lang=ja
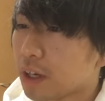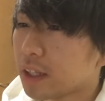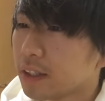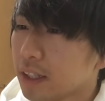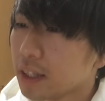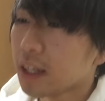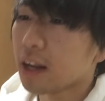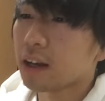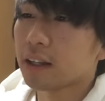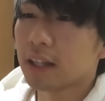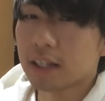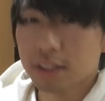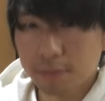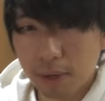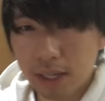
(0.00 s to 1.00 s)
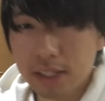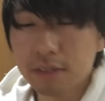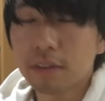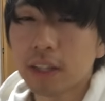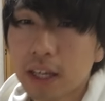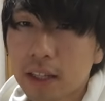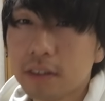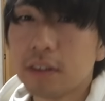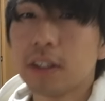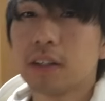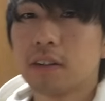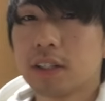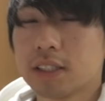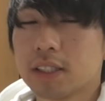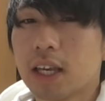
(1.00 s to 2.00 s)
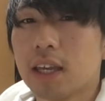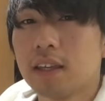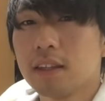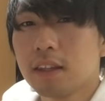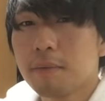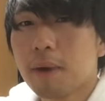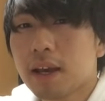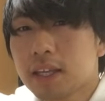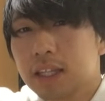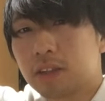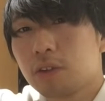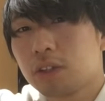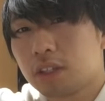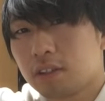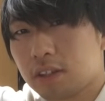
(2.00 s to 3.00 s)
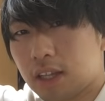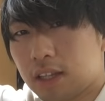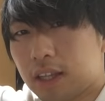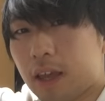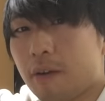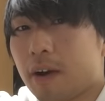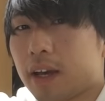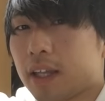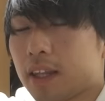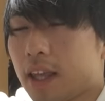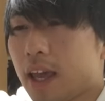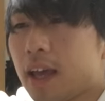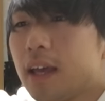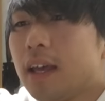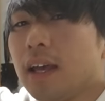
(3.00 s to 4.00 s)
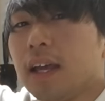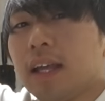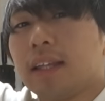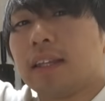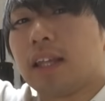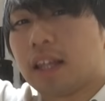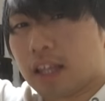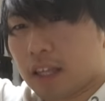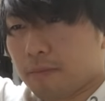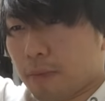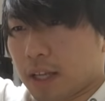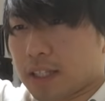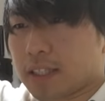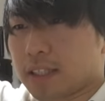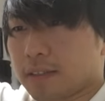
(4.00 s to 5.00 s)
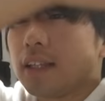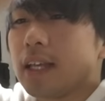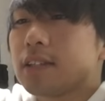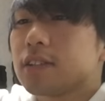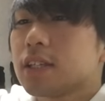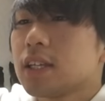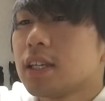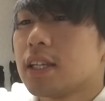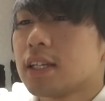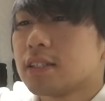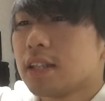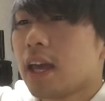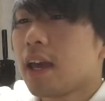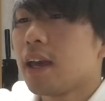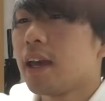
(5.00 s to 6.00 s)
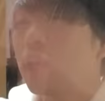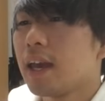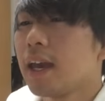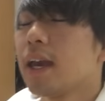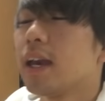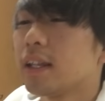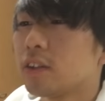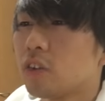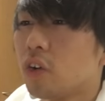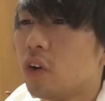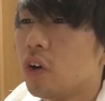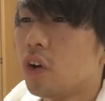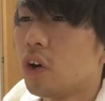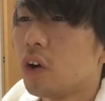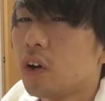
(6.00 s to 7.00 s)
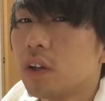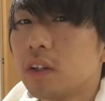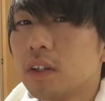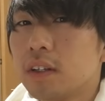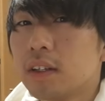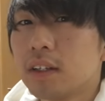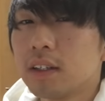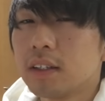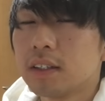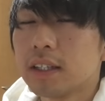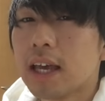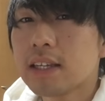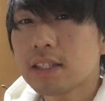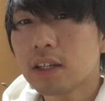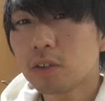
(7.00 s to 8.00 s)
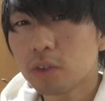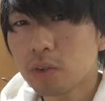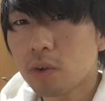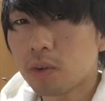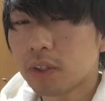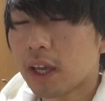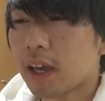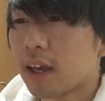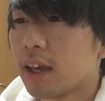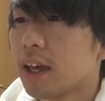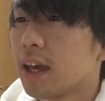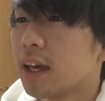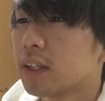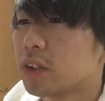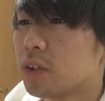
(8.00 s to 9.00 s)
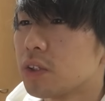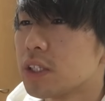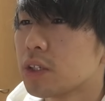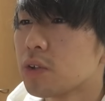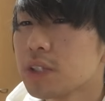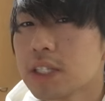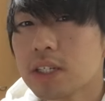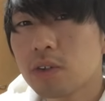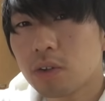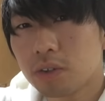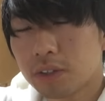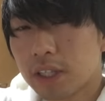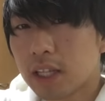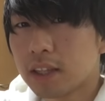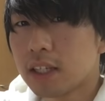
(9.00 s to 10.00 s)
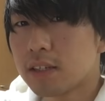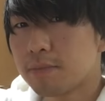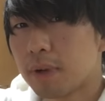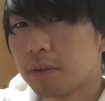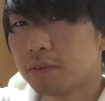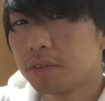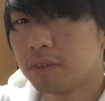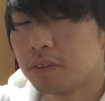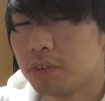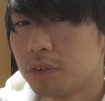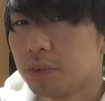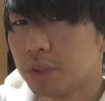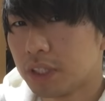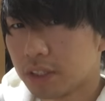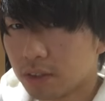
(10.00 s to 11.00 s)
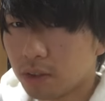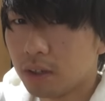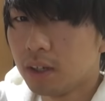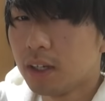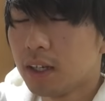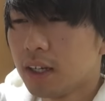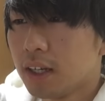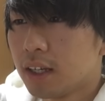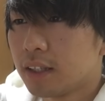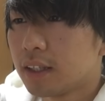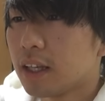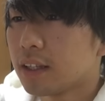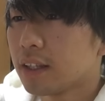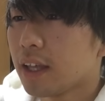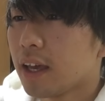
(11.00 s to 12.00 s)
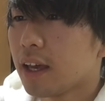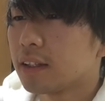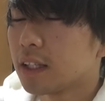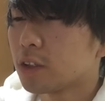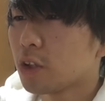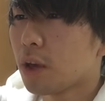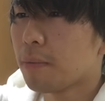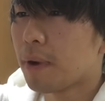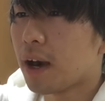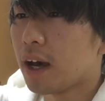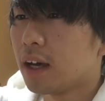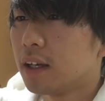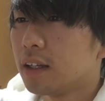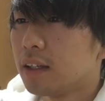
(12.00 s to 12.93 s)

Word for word: から出たら必ずマガジンをね抜いてくださいでまあヒットって言って手を上げて出てきます。で、次にですね、えー、っと、大事なことここで、えー、っと、自己申告になってしまうんですよ。なんで、例えば、